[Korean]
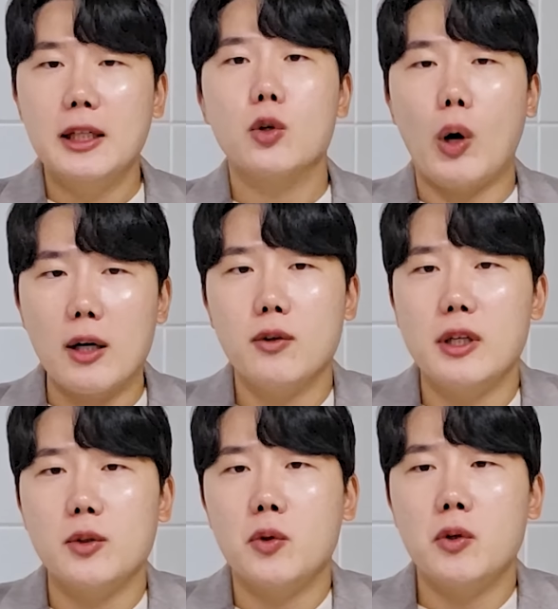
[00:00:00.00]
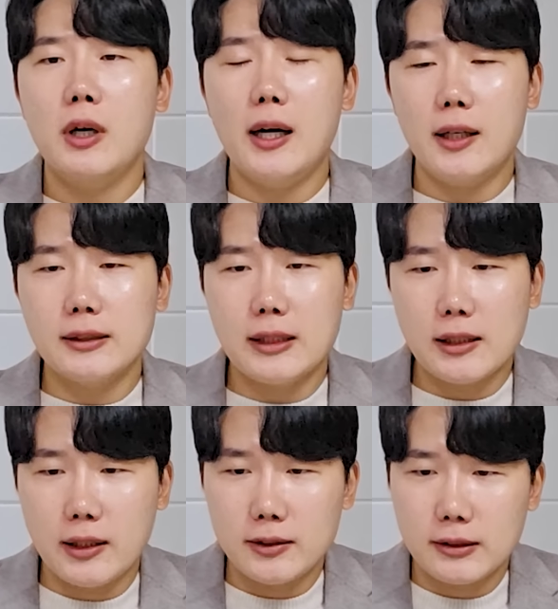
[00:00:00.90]
과거에도 하락
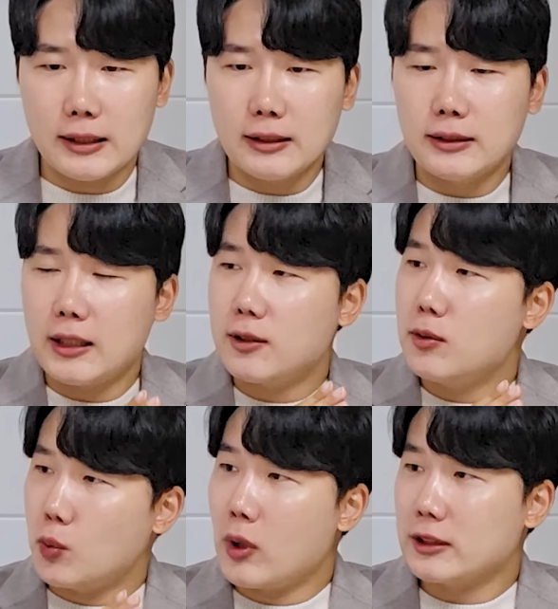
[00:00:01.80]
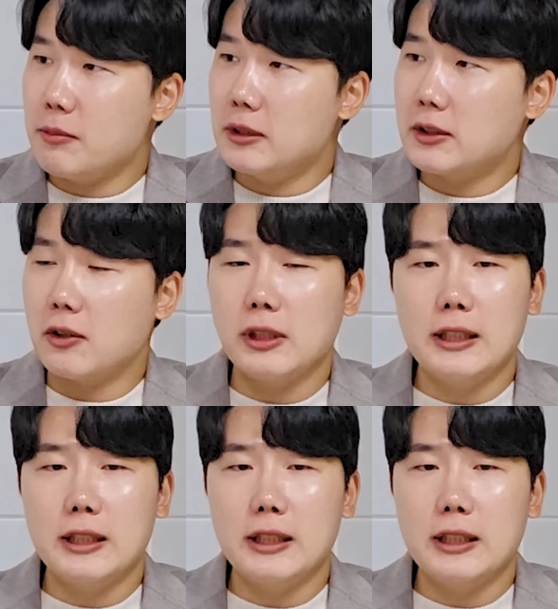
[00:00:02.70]
사이클에서 상승 사이클로 돌아서면서